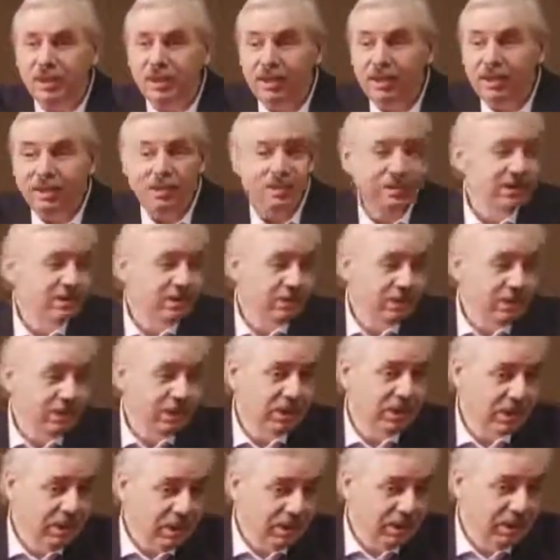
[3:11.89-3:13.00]
И если что
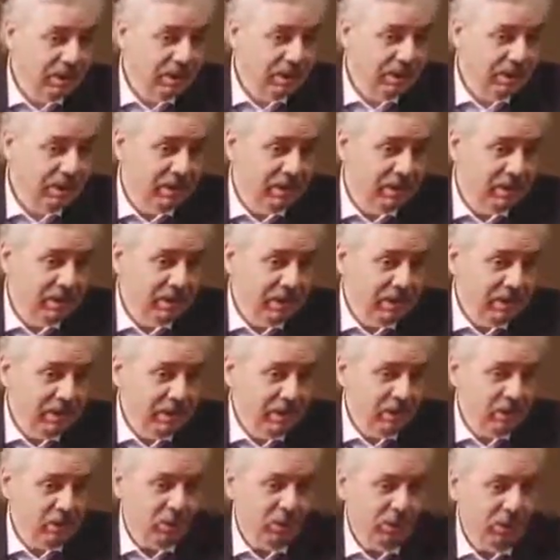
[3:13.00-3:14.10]
не так,
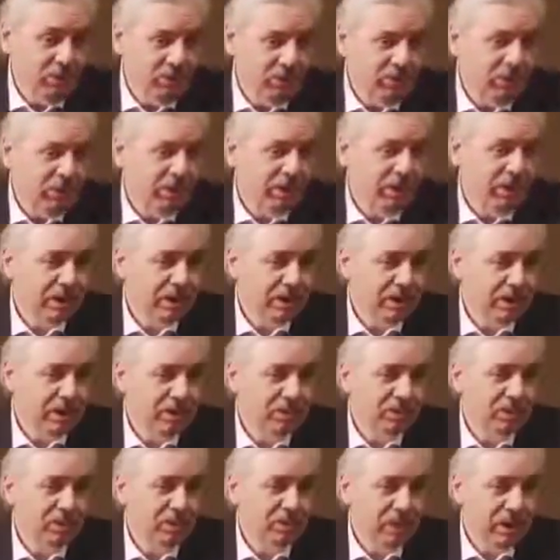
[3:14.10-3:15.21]
то он на катушку
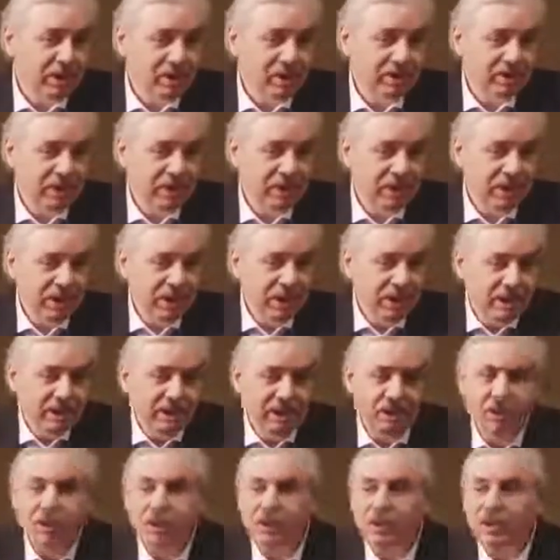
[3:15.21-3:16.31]
него спрашивать.
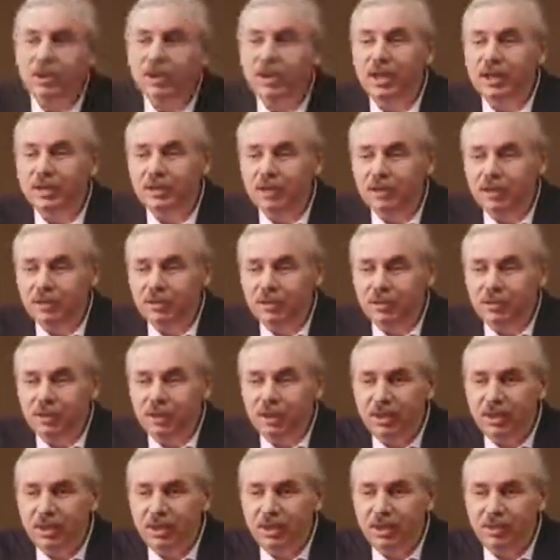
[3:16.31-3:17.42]
Не какого-то дядю, которого
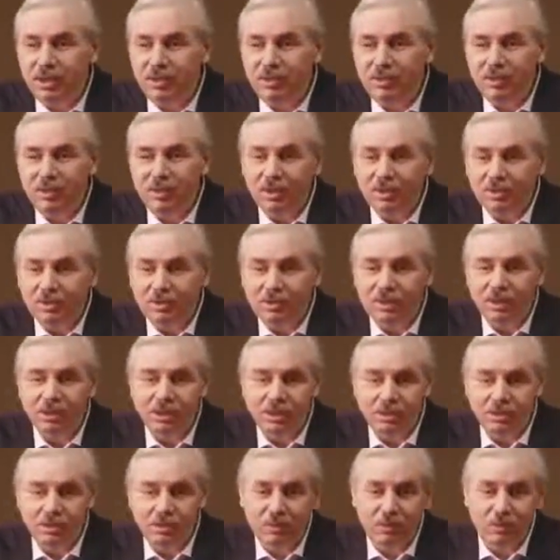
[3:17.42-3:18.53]
они никогда не увидят в своей
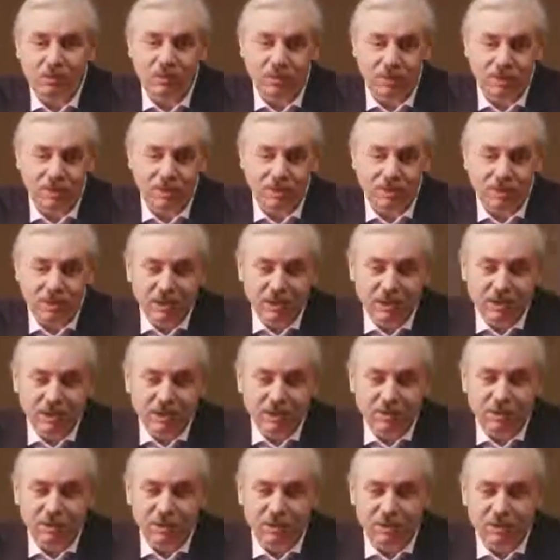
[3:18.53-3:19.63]
жизни, может быть.
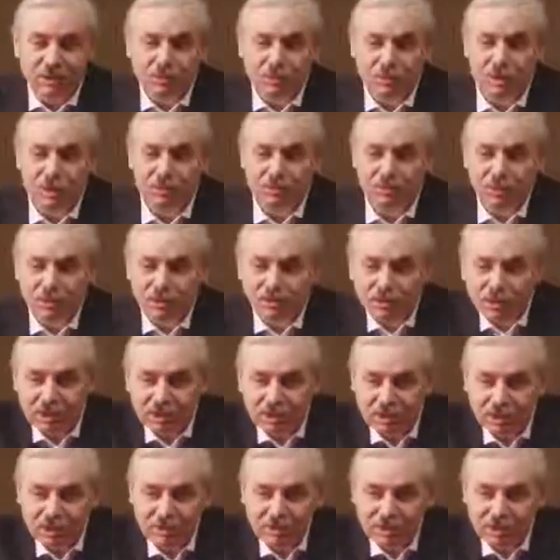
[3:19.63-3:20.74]
И в лучшем случае ему дадутся
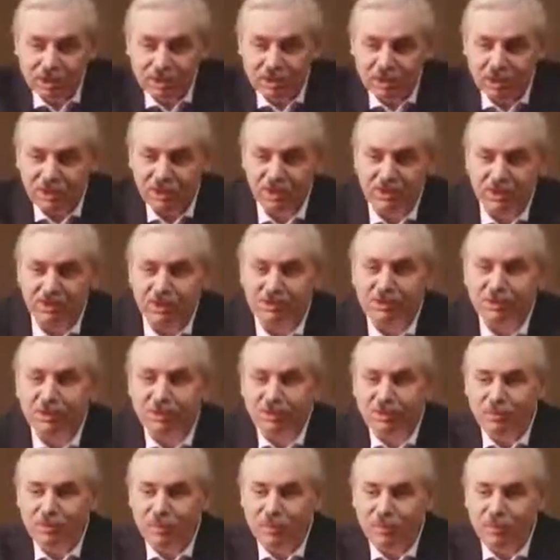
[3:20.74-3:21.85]
коснуться его, да? В лучшем
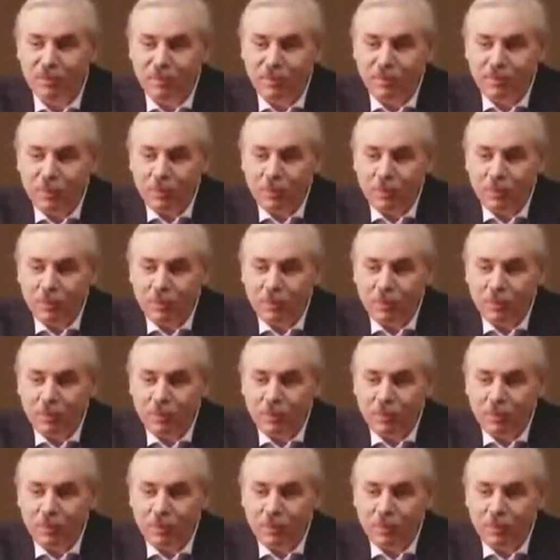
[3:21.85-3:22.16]
случае.